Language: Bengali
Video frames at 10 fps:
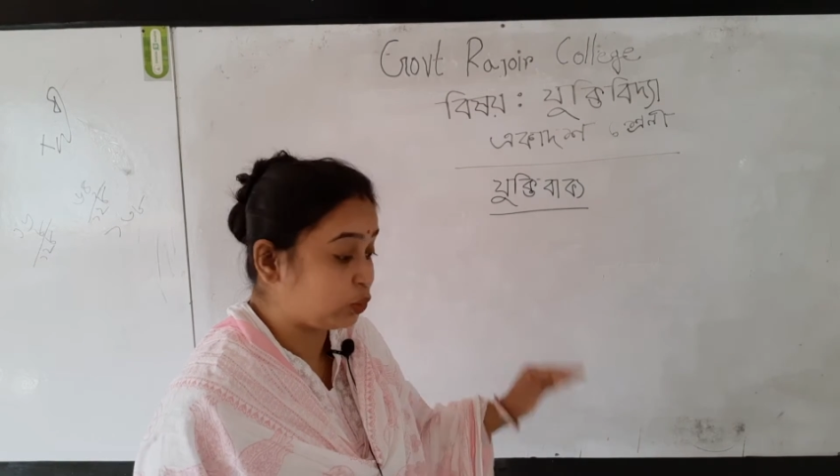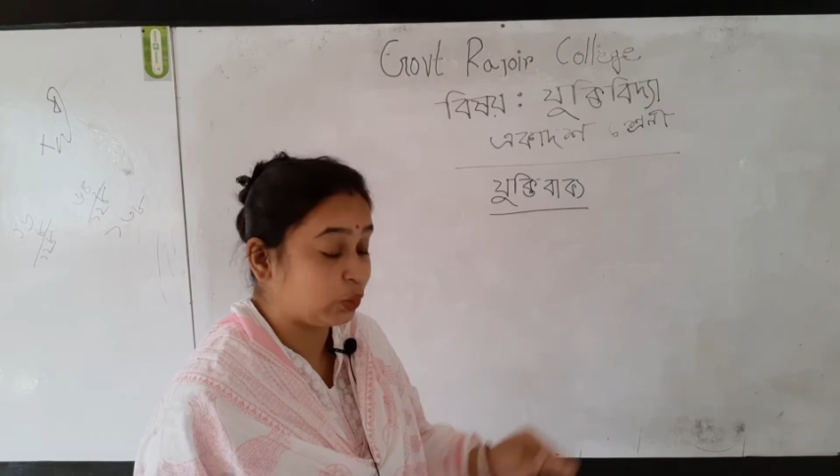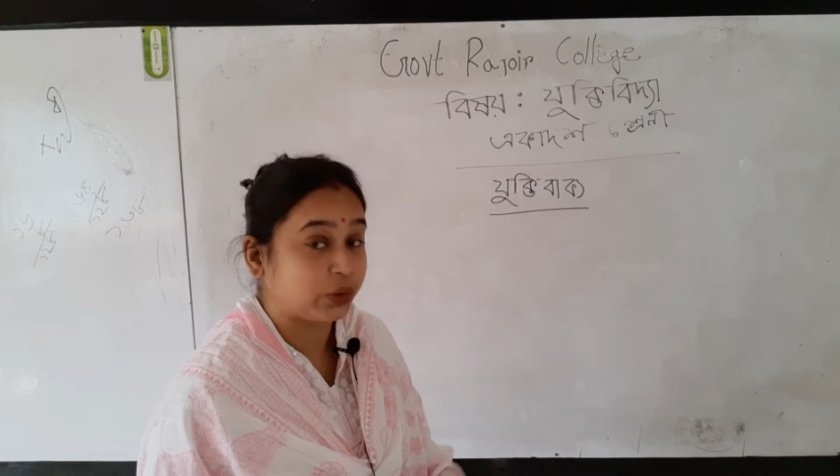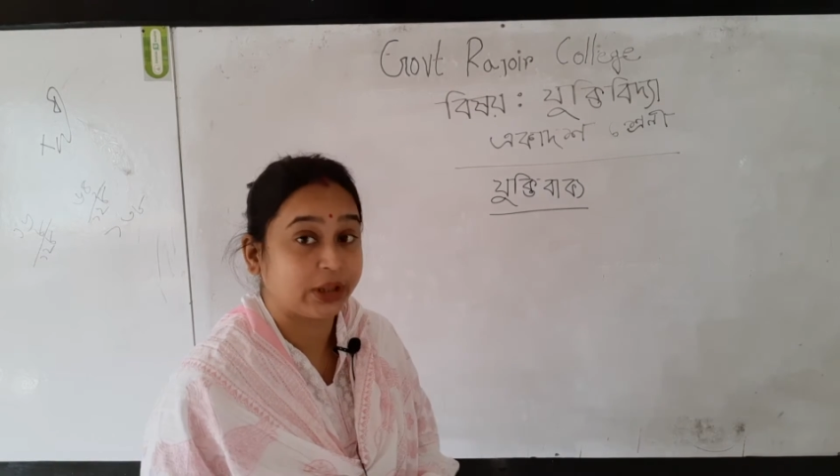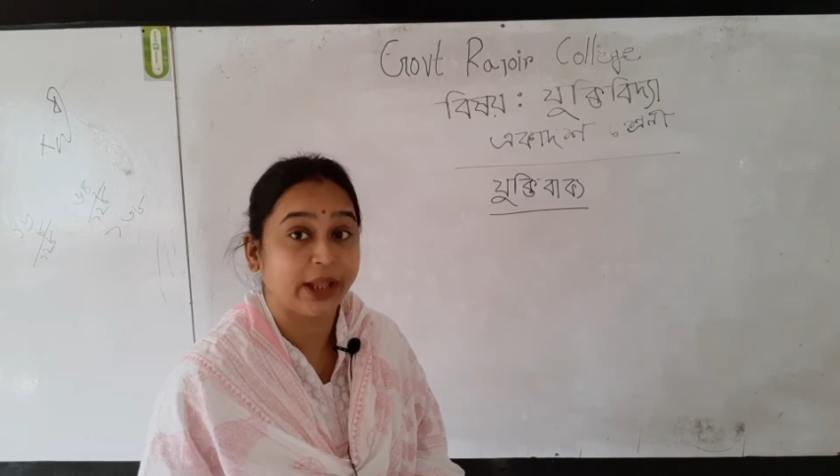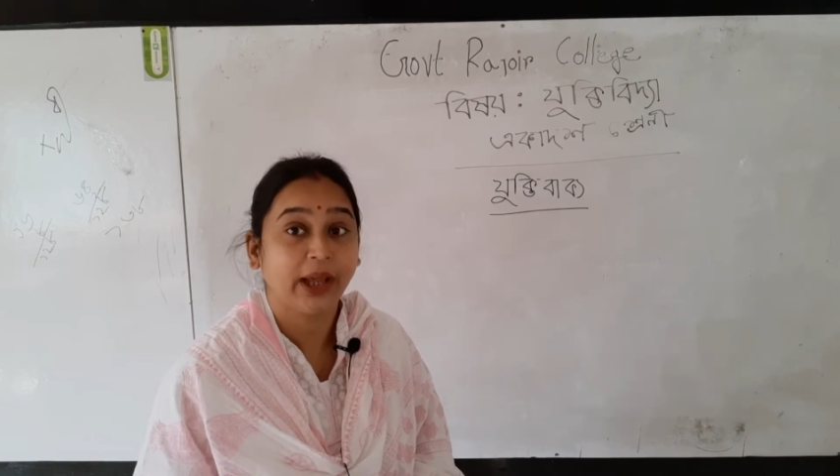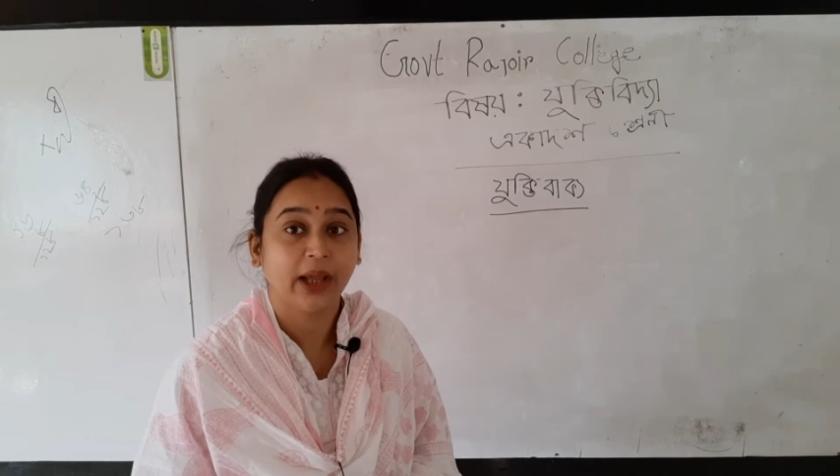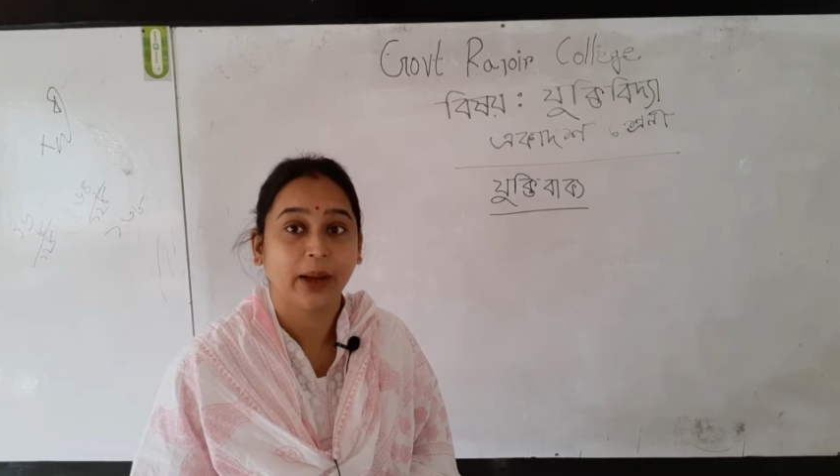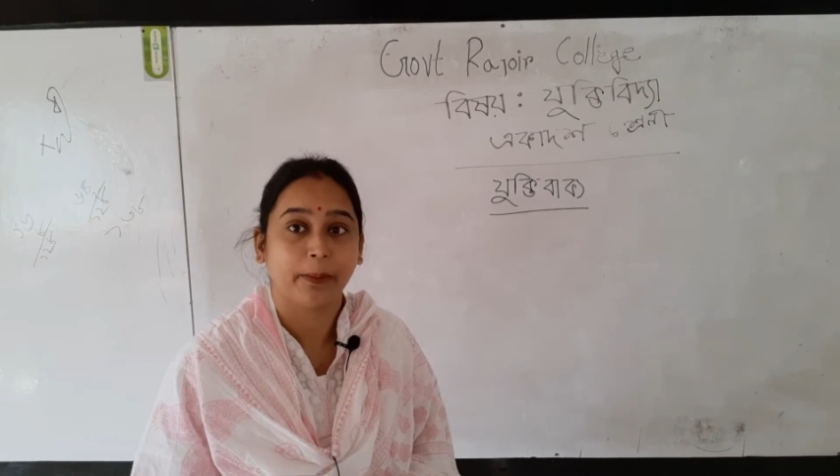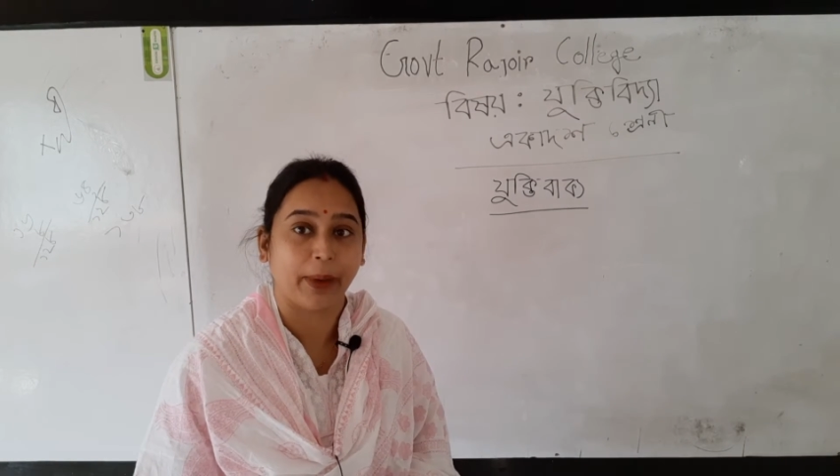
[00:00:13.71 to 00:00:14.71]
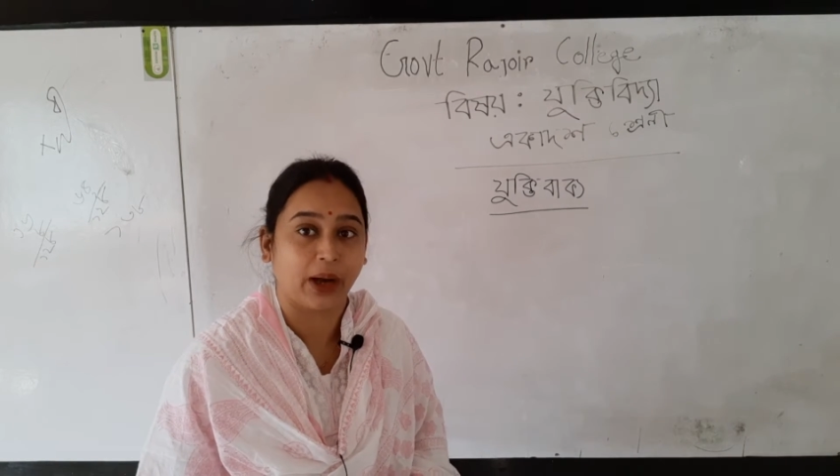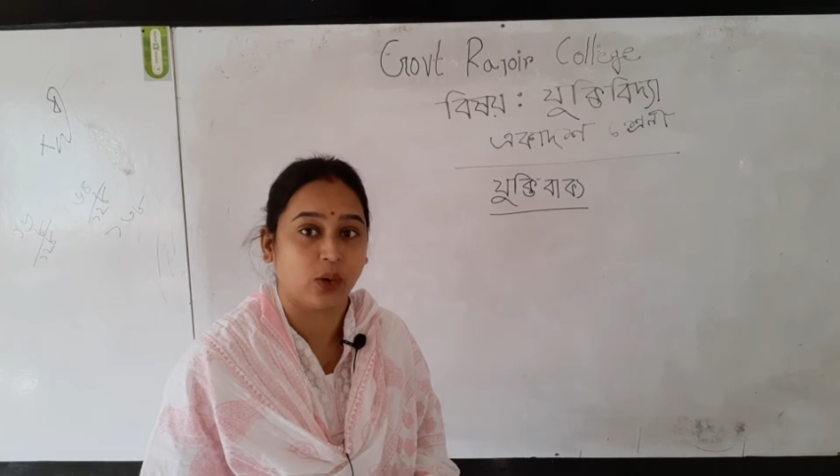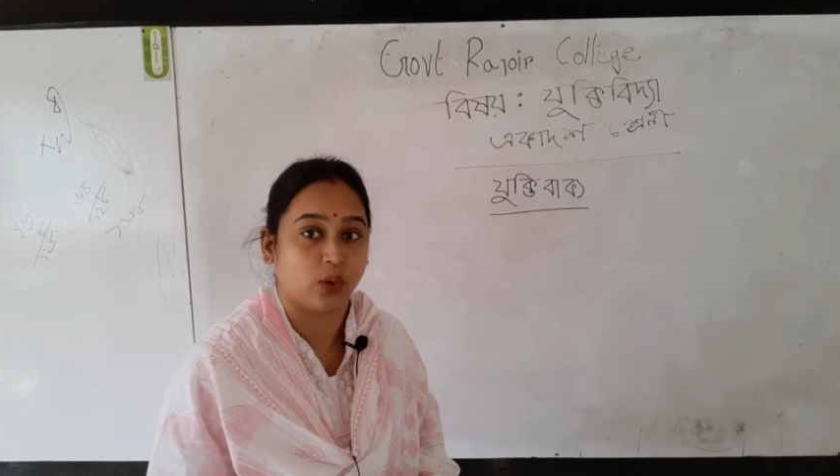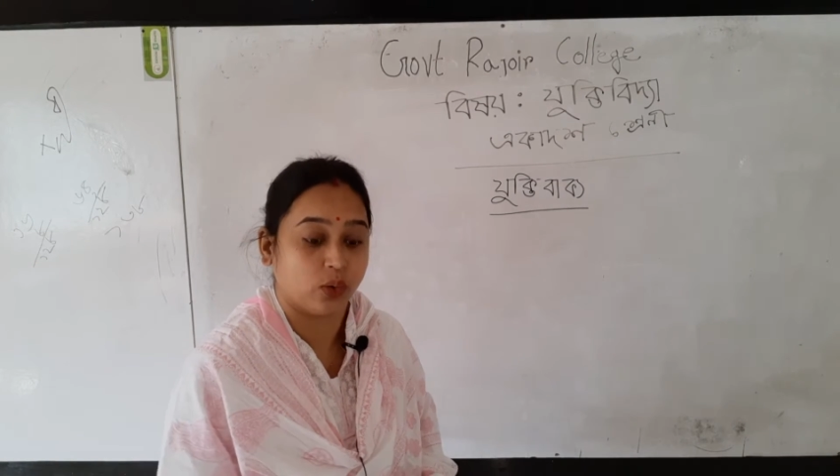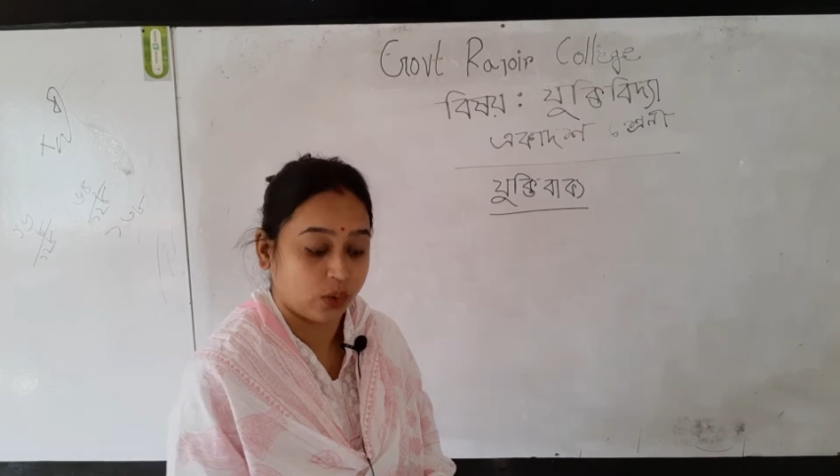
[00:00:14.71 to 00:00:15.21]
যুক্তি বাক্য